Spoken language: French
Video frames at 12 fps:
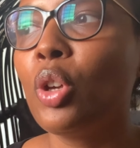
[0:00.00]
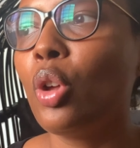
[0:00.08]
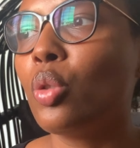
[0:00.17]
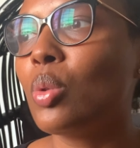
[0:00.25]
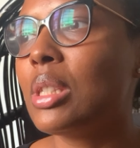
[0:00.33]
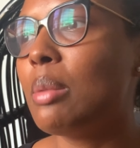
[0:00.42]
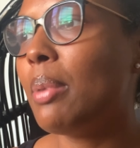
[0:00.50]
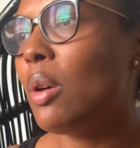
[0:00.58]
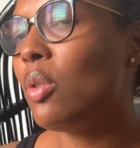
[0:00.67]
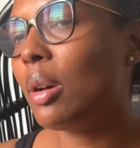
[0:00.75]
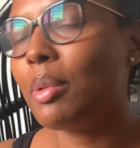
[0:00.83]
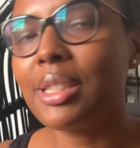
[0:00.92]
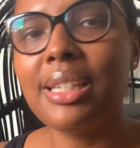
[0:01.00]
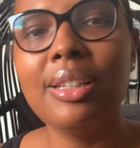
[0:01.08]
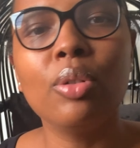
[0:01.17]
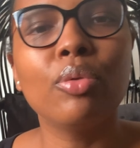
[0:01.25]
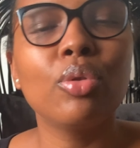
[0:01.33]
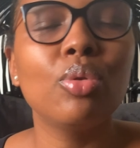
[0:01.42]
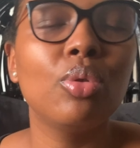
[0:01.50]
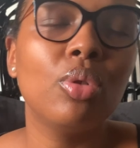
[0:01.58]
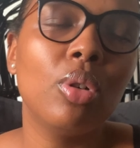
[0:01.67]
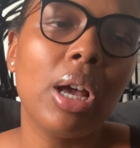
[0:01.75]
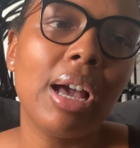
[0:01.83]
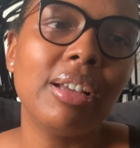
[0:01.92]
quand on ne sait pas où commencer, qu'on veut
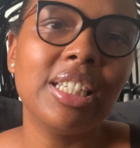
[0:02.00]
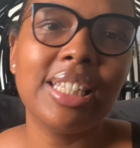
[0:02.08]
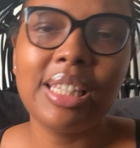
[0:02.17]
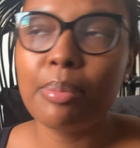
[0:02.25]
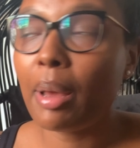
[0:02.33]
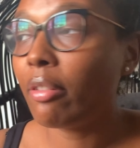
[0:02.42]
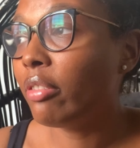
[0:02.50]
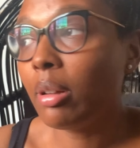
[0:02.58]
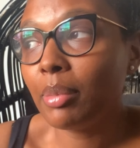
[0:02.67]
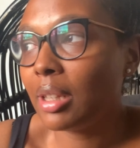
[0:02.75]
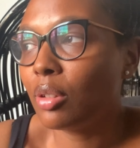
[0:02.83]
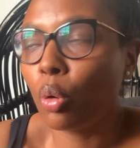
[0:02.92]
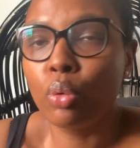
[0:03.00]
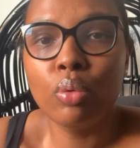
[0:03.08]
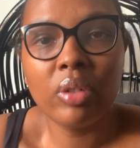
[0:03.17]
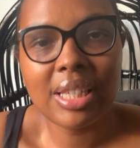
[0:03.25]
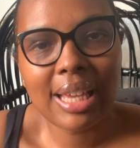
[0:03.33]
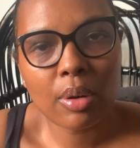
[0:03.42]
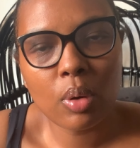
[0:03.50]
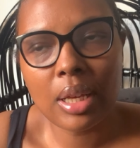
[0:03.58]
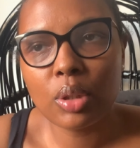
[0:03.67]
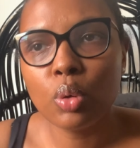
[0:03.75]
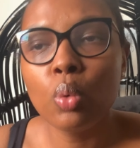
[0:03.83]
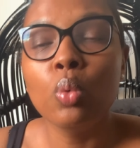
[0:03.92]
acheter des parfums, peut-être renouveler sa
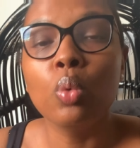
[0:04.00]
collection